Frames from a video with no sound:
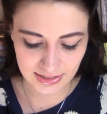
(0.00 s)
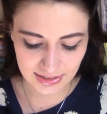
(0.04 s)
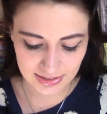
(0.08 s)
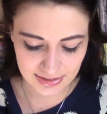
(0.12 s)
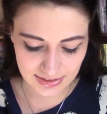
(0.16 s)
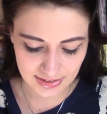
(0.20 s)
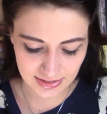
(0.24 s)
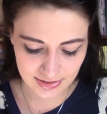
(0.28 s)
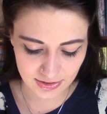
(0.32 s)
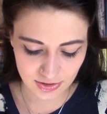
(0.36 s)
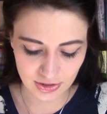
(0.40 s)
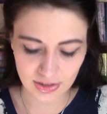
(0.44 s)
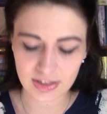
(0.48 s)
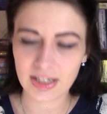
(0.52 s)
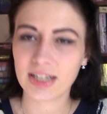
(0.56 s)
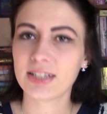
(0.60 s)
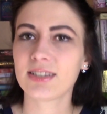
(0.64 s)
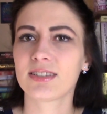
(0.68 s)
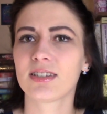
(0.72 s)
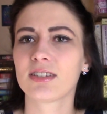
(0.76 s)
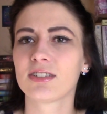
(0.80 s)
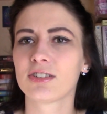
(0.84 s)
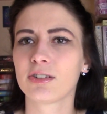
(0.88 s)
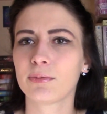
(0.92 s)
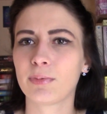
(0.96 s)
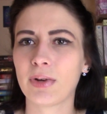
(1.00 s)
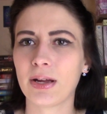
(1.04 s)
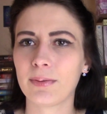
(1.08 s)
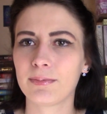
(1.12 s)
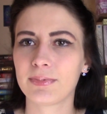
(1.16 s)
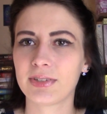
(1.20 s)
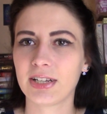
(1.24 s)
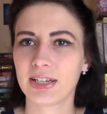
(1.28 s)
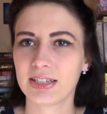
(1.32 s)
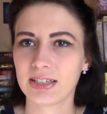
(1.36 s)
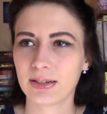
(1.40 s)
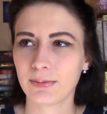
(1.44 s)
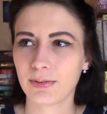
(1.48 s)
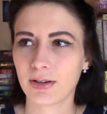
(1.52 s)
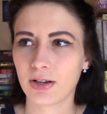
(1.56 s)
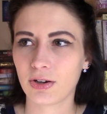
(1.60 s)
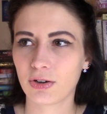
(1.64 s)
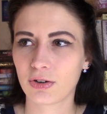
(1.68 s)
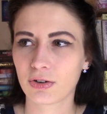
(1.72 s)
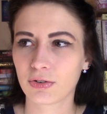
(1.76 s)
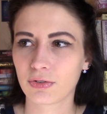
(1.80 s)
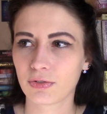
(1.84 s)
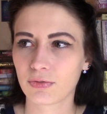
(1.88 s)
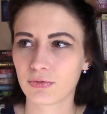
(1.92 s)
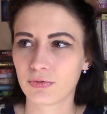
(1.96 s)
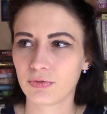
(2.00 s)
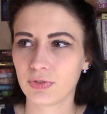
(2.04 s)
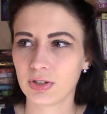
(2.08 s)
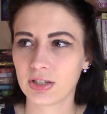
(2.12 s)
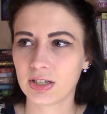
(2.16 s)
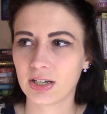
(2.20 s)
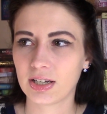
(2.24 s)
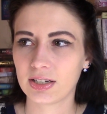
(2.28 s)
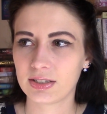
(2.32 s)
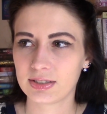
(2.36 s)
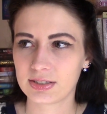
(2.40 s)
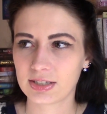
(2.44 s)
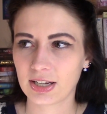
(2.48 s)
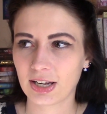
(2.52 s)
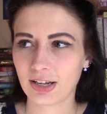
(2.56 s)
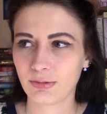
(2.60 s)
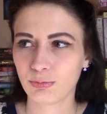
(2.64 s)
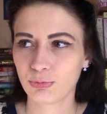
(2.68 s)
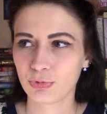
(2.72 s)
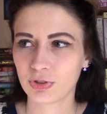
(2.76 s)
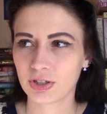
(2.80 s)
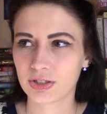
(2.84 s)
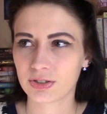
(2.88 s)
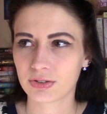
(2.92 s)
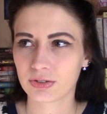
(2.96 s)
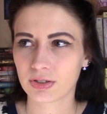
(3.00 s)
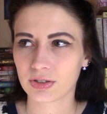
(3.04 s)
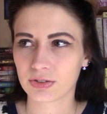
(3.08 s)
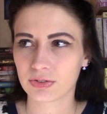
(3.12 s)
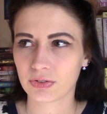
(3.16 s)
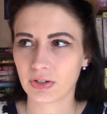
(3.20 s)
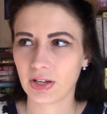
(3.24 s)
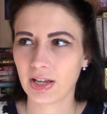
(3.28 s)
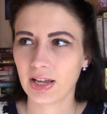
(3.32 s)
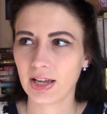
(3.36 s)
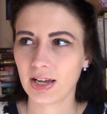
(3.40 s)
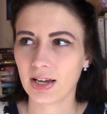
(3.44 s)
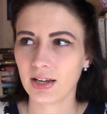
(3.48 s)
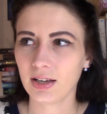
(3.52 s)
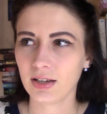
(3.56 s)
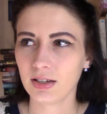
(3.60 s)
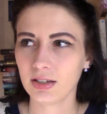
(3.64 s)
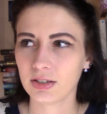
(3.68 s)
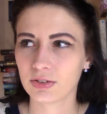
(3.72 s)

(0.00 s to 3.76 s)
ist das so letzte Sub-Update aber auch wieder drei Monate oder so her.